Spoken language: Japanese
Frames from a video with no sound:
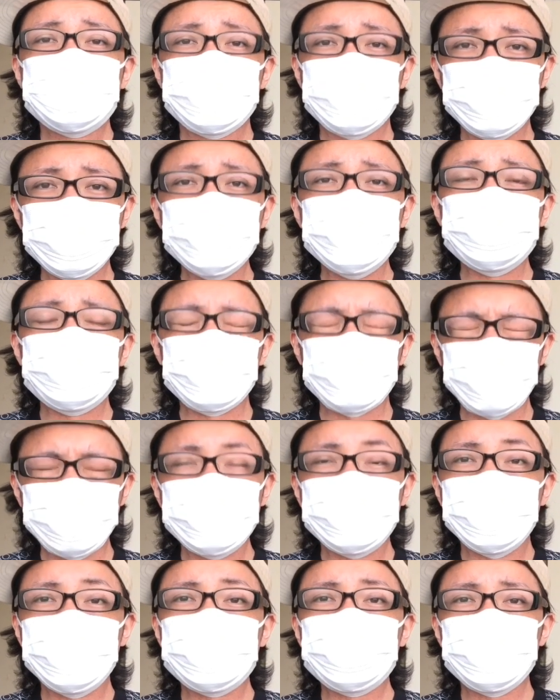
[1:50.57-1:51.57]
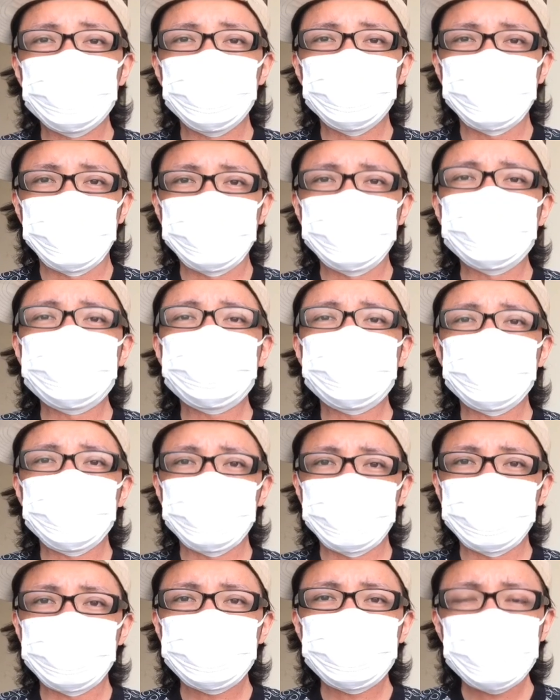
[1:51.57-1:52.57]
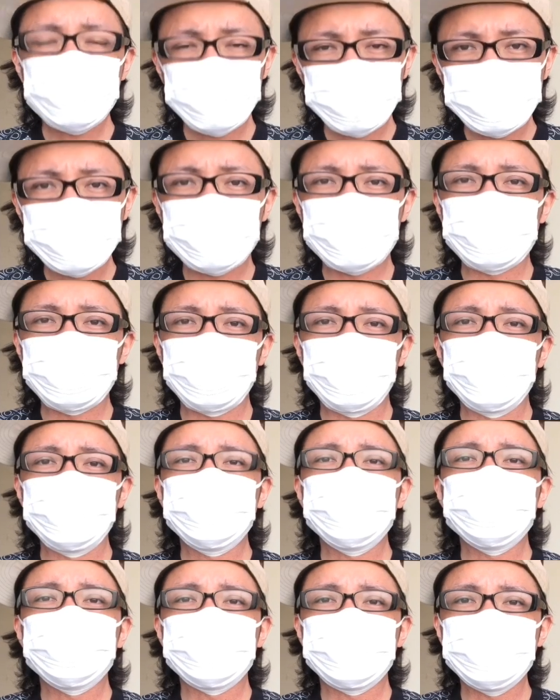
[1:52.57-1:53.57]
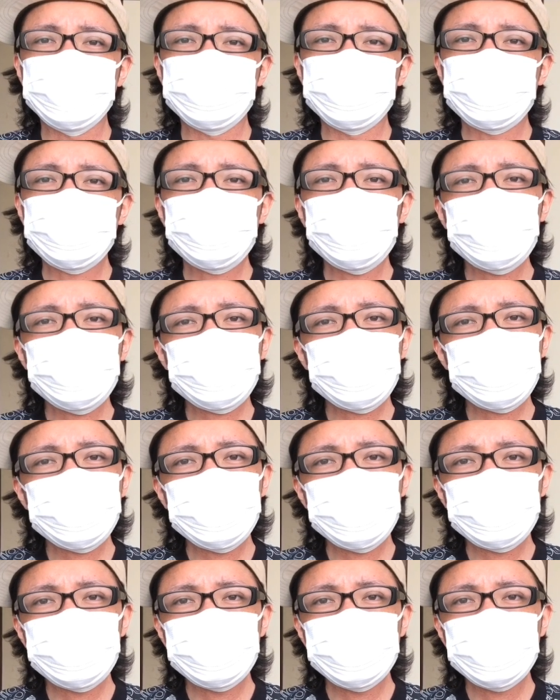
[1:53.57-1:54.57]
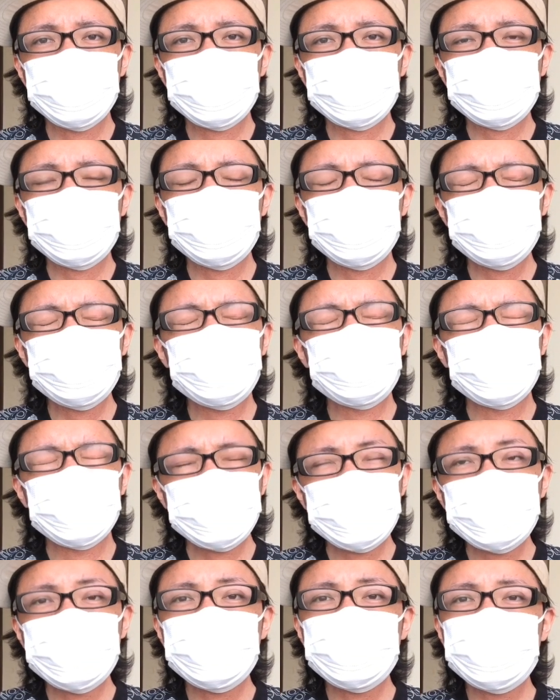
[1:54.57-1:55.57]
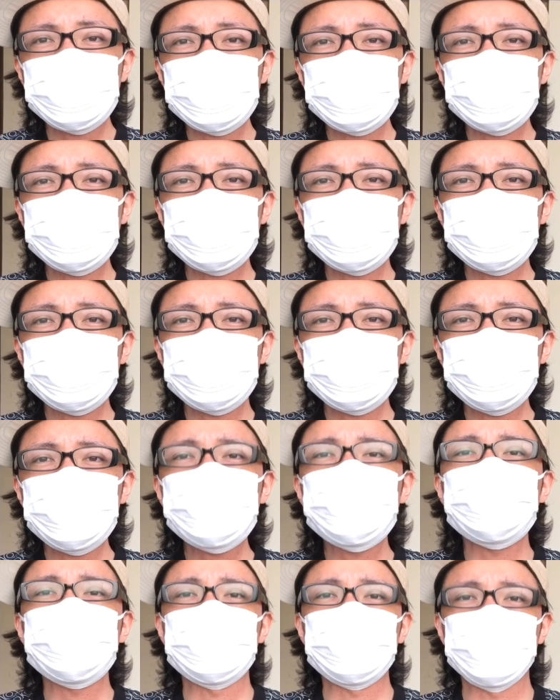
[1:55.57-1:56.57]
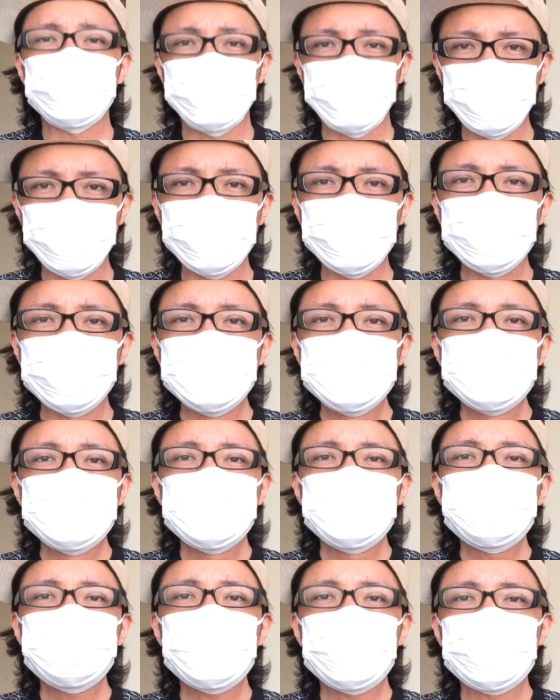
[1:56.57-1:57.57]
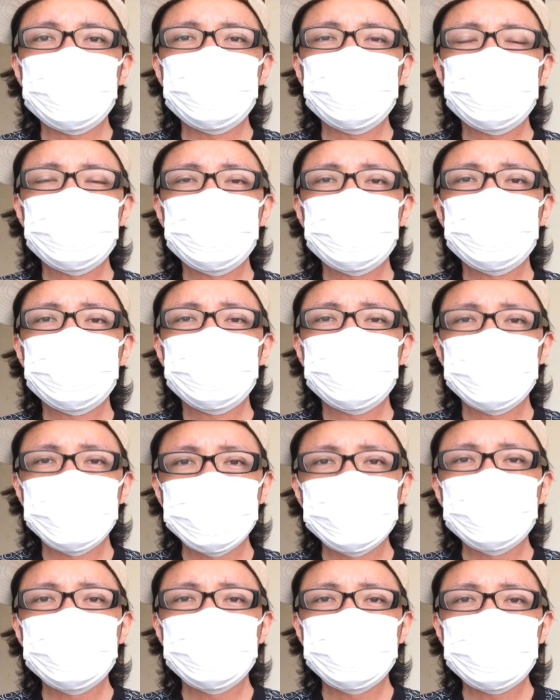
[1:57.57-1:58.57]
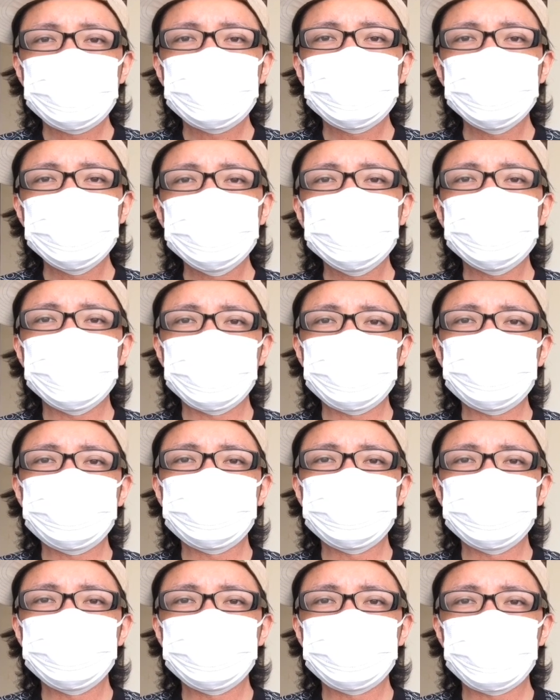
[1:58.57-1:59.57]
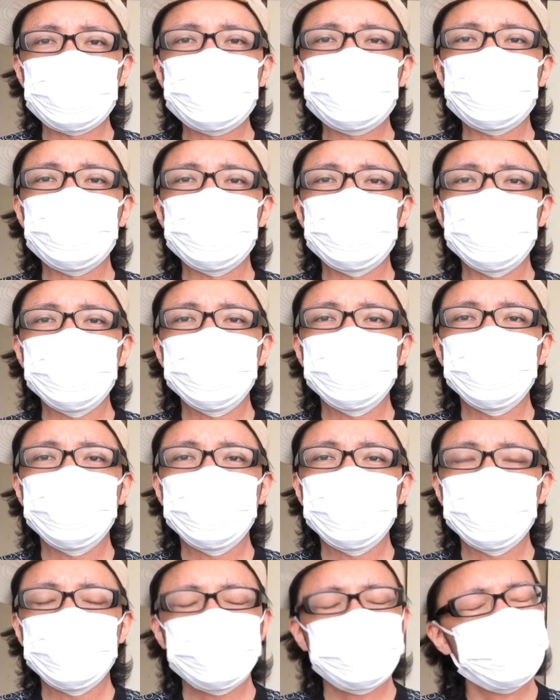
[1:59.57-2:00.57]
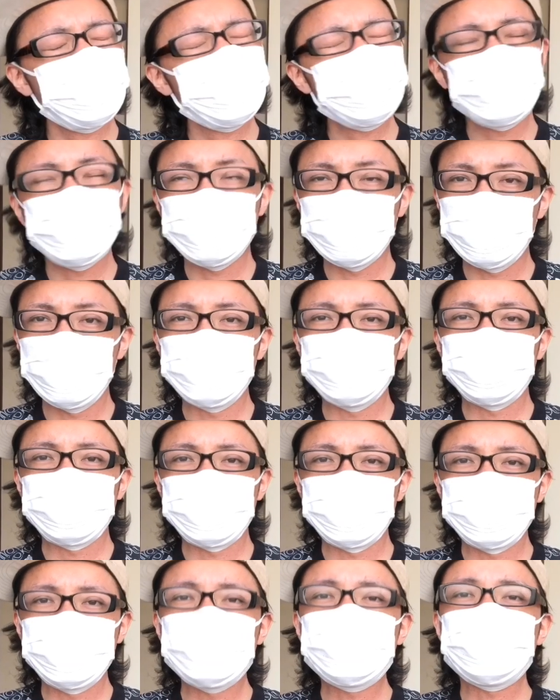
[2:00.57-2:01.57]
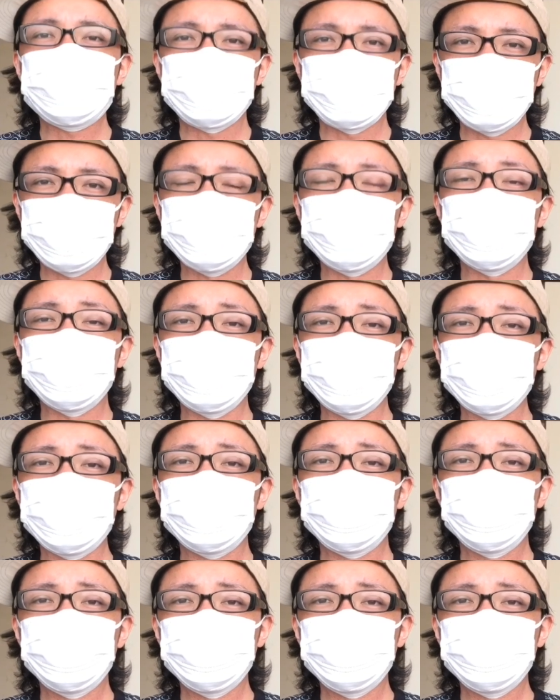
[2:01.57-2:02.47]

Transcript: クリームのね軟膏なんですけども、まあ、それを塗ったことがあってですね、まあ、その時の見え方よりもまだ薄いのでまあ気になることは特にありませんでしたね。